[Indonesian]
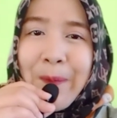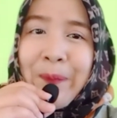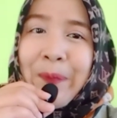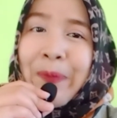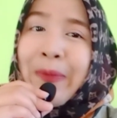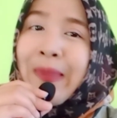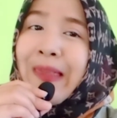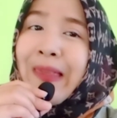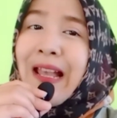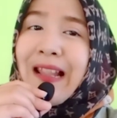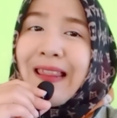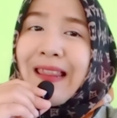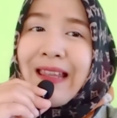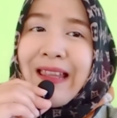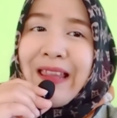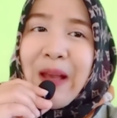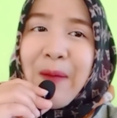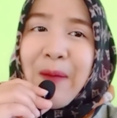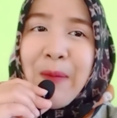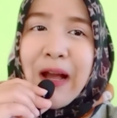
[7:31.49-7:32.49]
nantinya
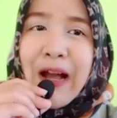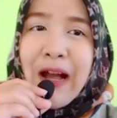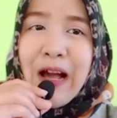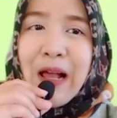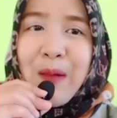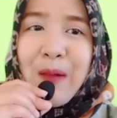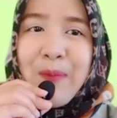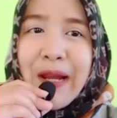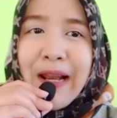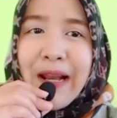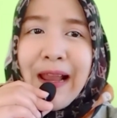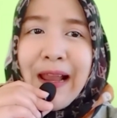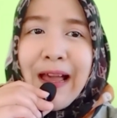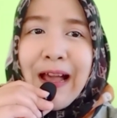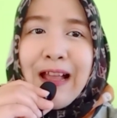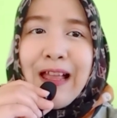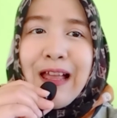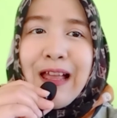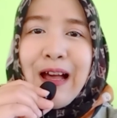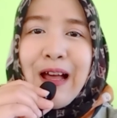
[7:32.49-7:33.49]
bakal bilang
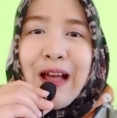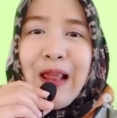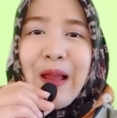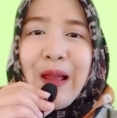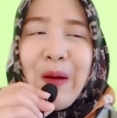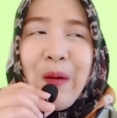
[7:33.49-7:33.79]
kalau